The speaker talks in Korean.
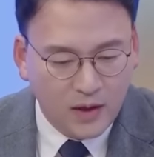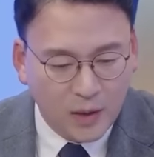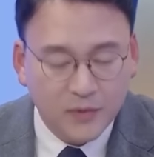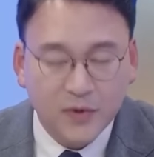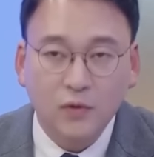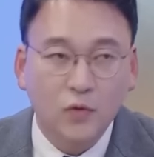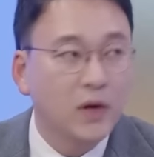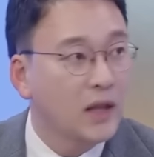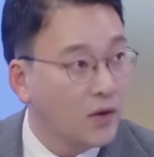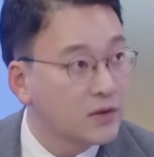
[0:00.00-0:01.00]
아무튼
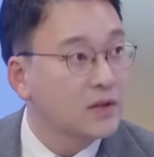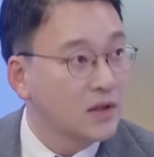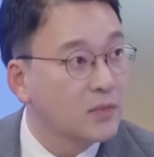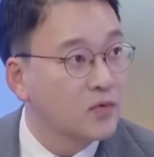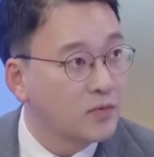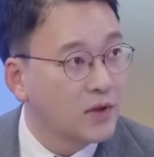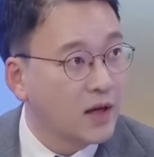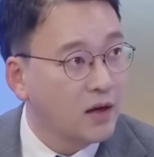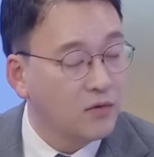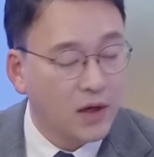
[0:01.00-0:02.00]
논란의 여지는 있는
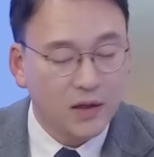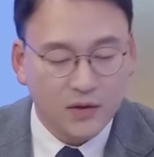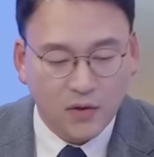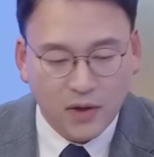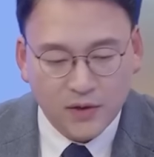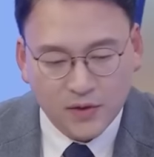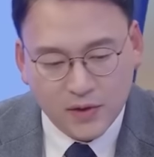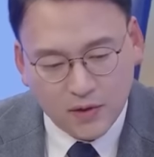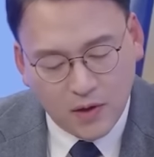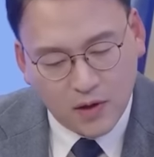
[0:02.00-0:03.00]
부분이다. 우리가 이렇게 정리할 수
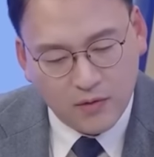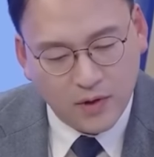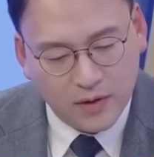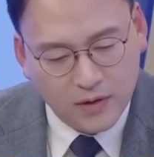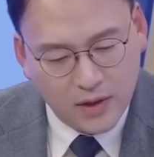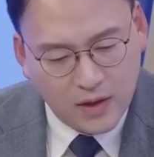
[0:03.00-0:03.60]
있을 것 같고요.